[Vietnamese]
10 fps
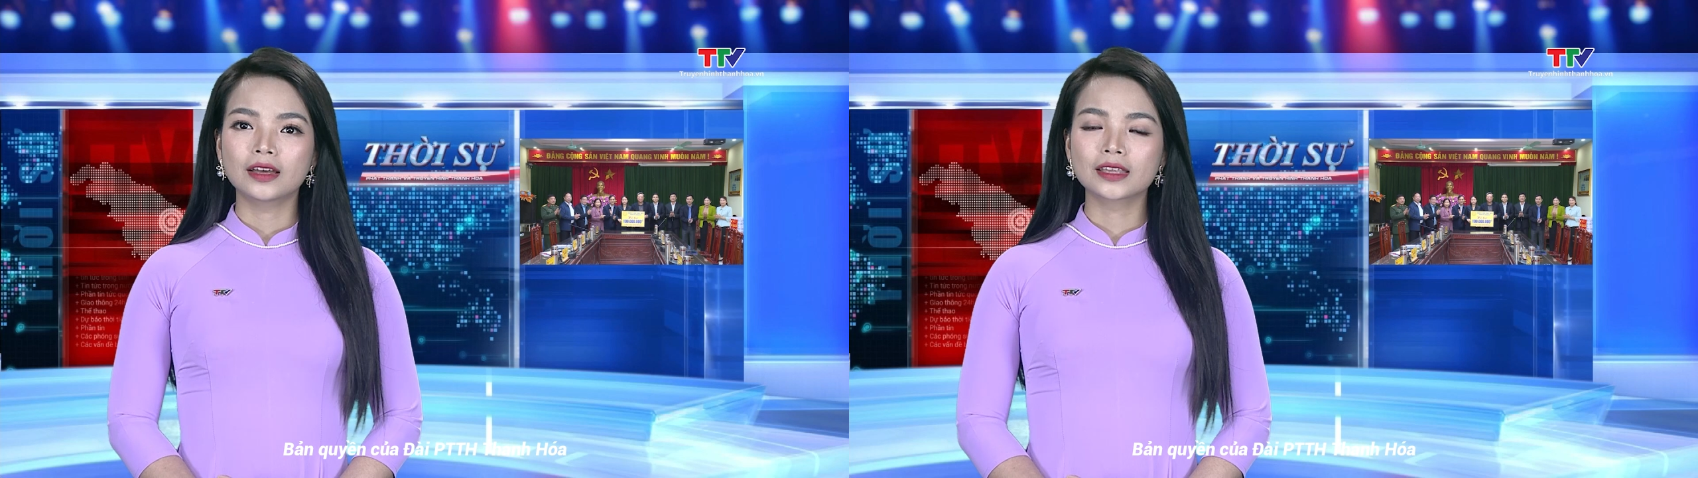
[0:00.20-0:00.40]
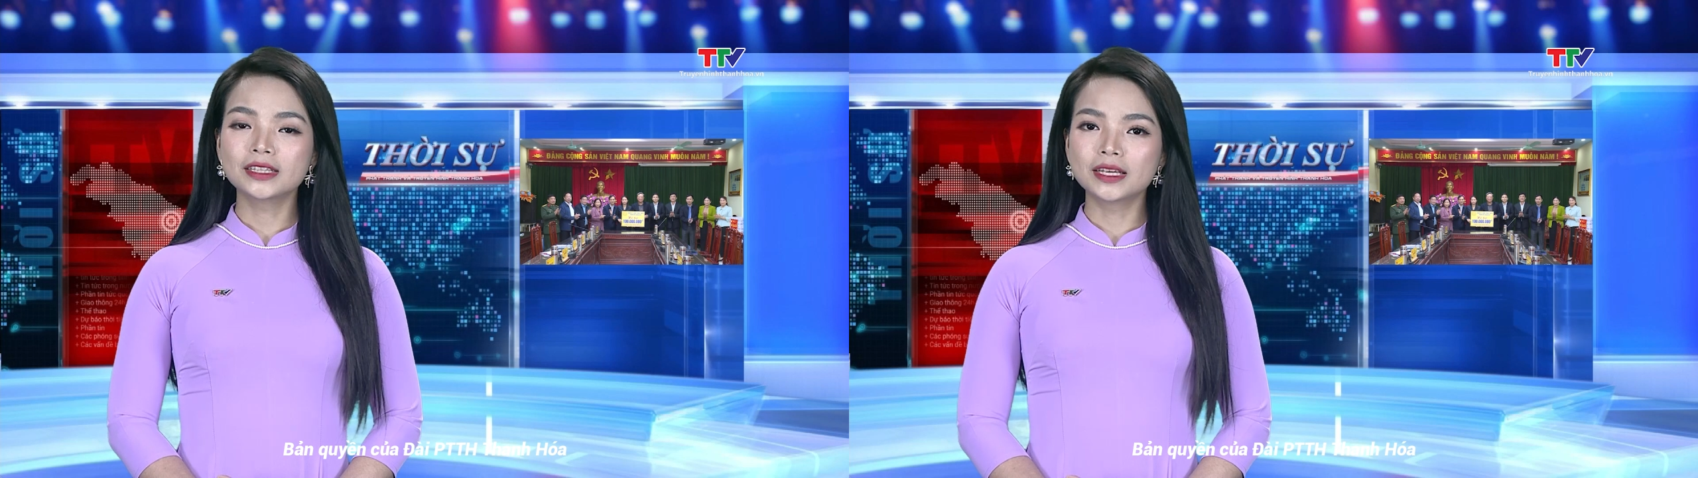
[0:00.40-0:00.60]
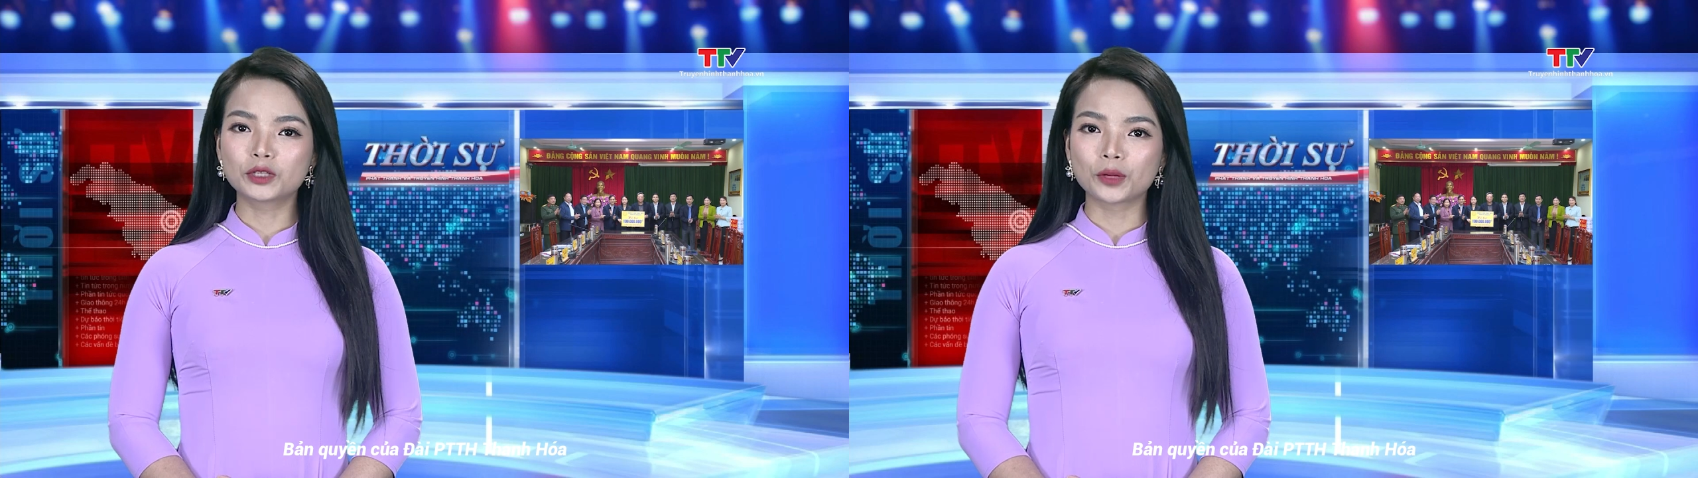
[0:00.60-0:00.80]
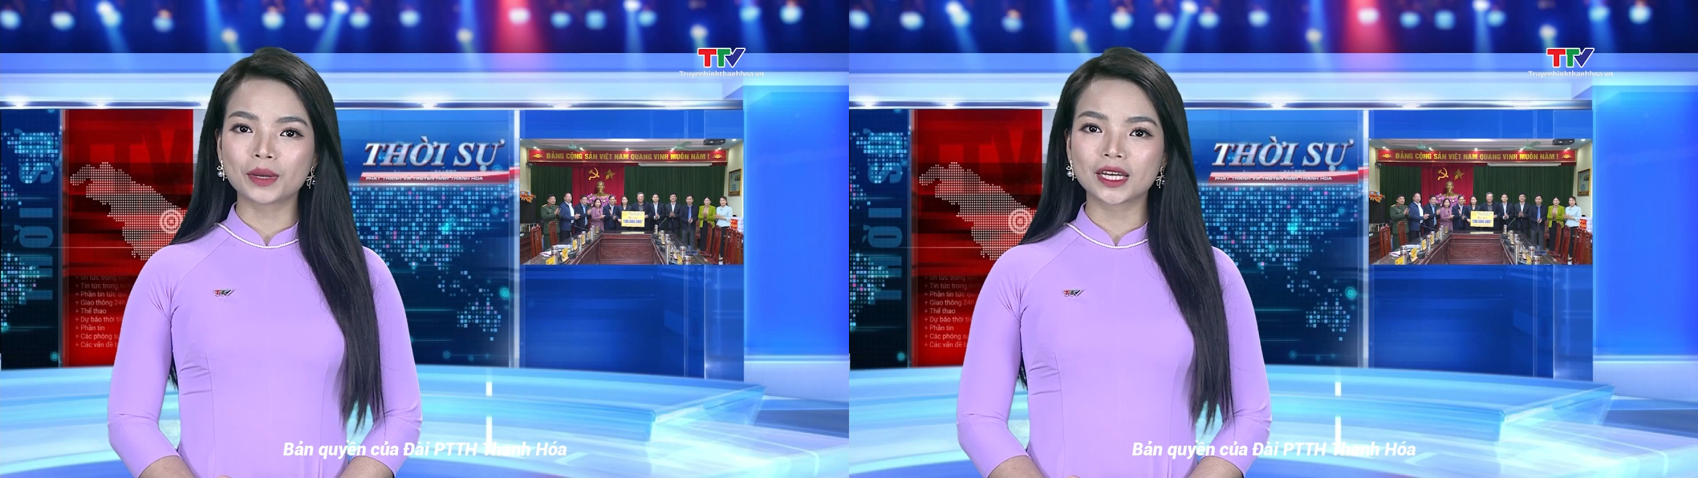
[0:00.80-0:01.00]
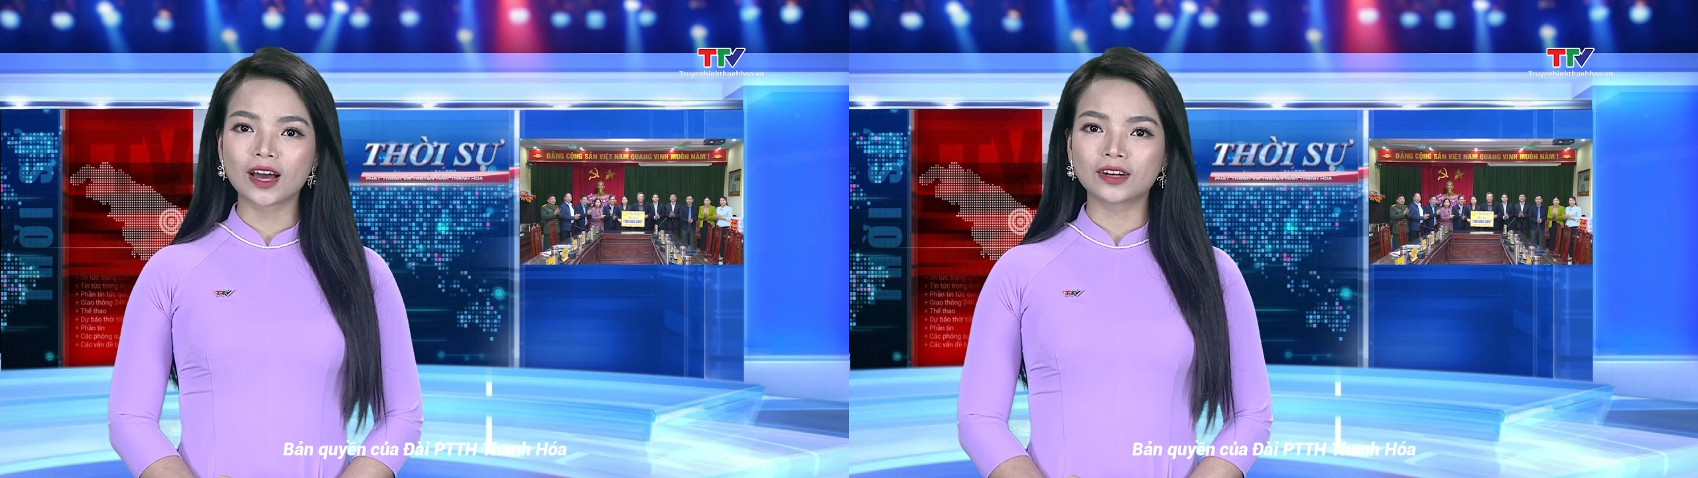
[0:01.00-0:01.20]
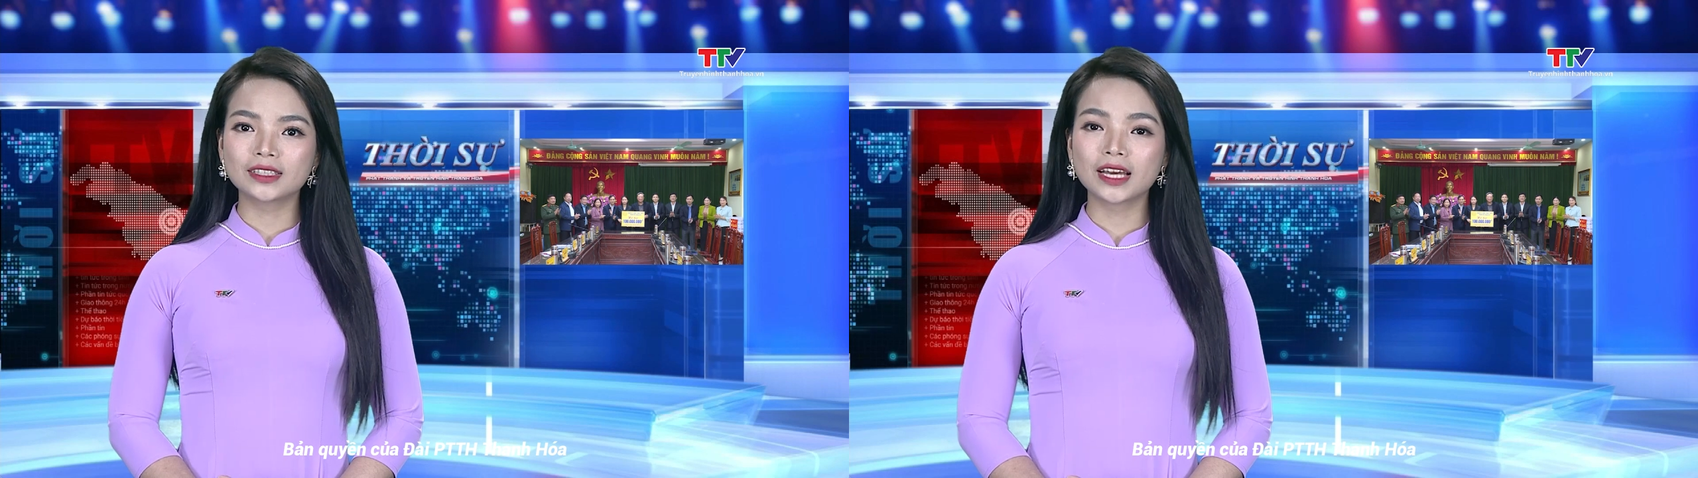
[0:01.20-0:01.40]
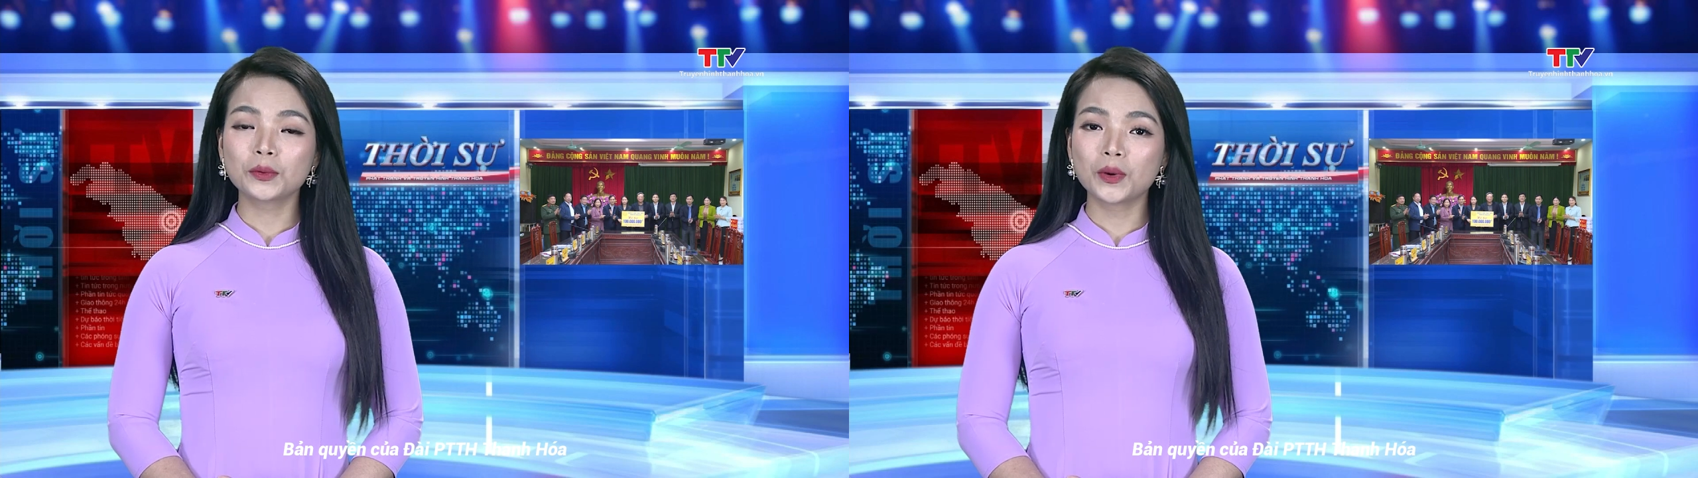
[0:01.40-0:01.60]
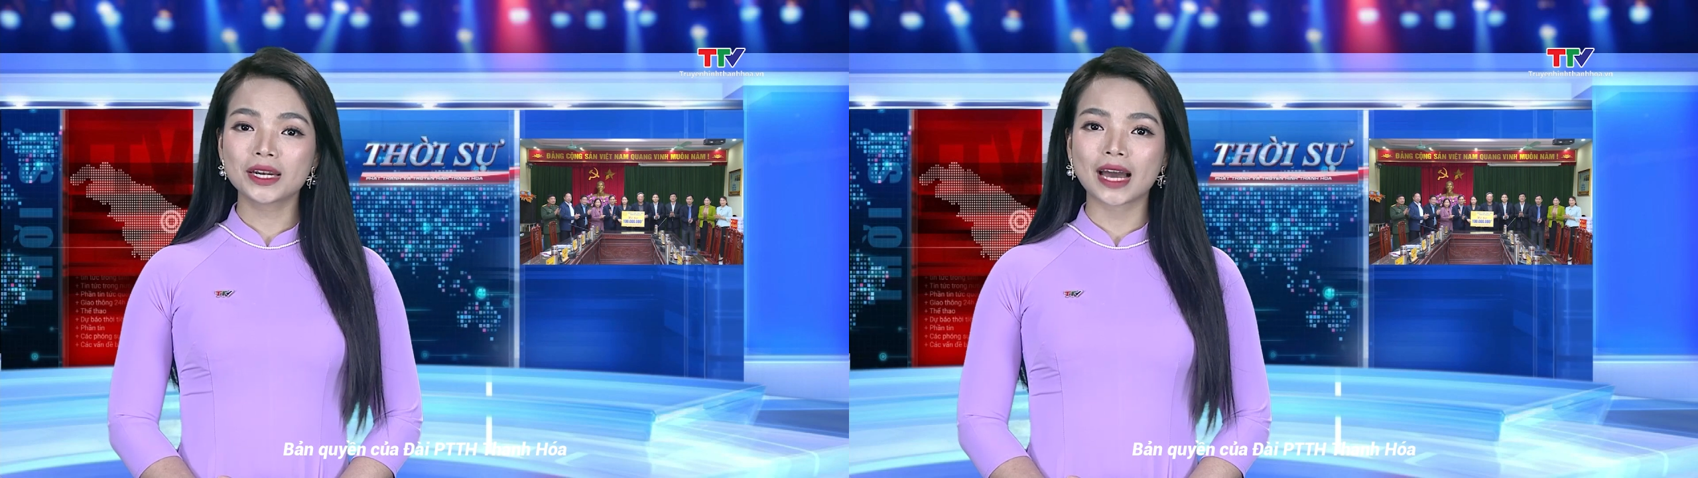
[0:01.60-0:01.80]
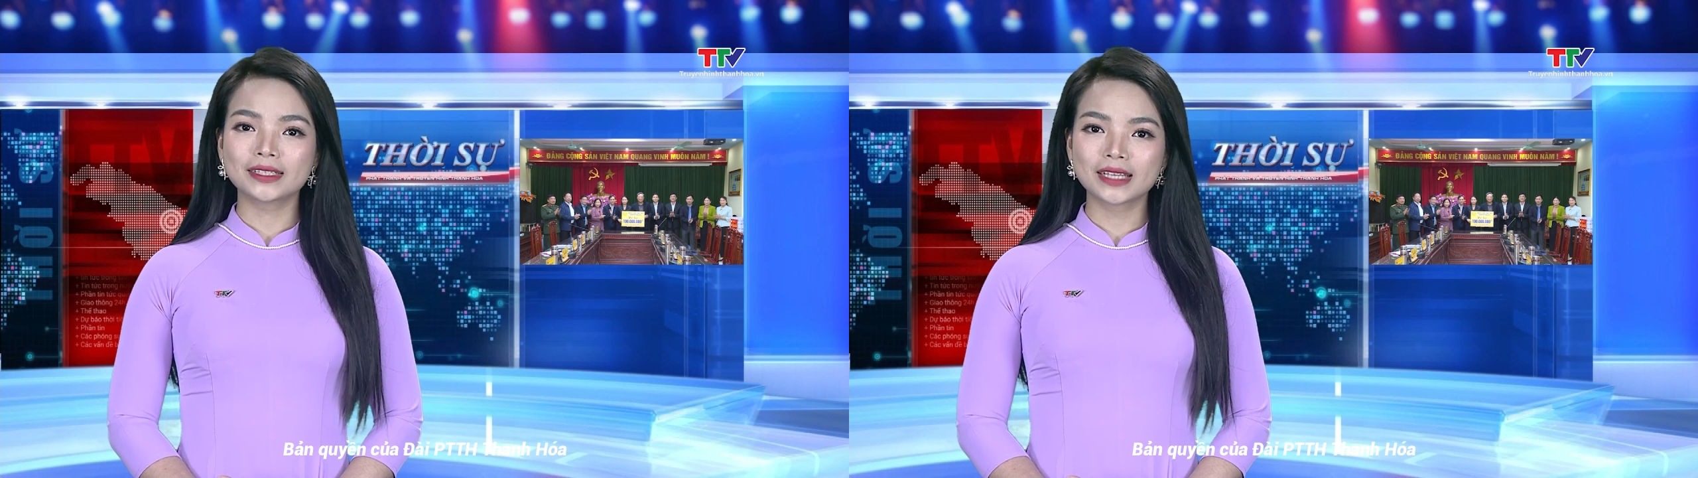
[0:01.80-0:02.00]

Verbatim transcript: Nhân dịp chuẩn bị đón Tết Nguyên đán